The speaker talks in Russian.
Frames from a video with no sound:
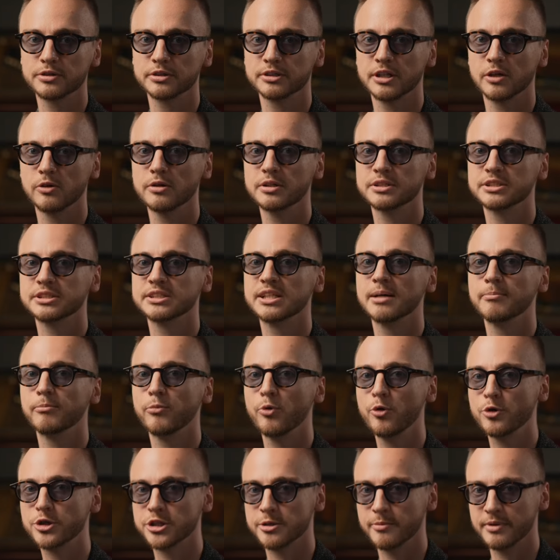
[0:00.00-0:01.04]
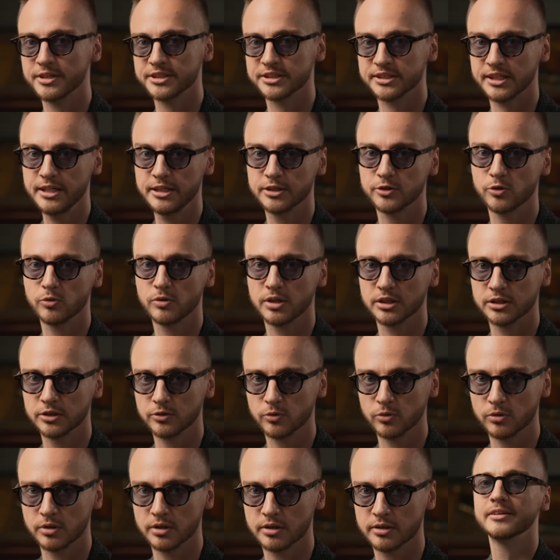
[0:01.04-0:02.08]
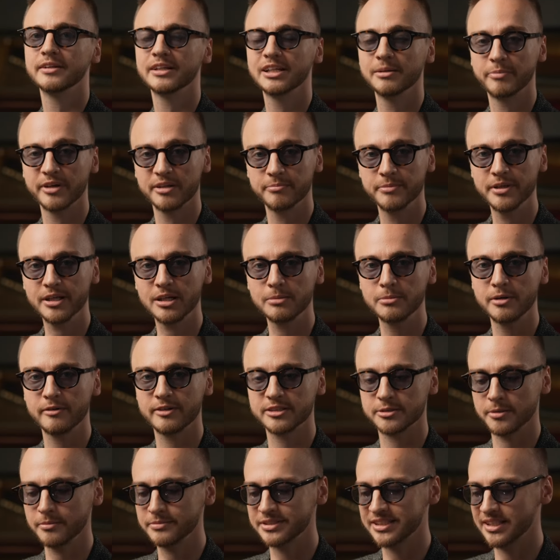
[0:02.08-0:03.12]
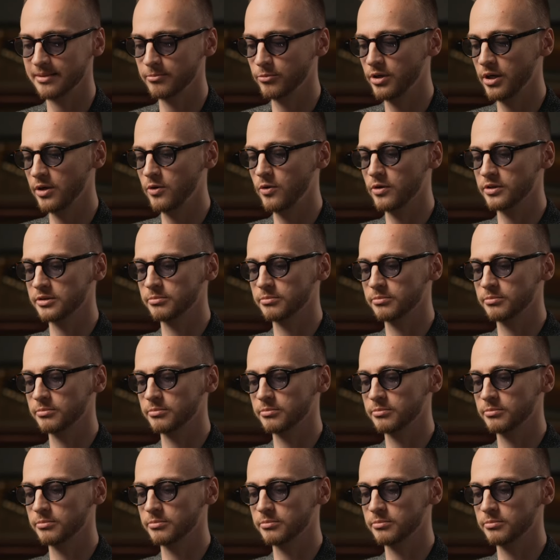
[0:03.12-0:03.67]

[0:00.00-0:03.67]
находятся на большем расстоянии друг от друга? Для примера мы возьмем с тобой аккорд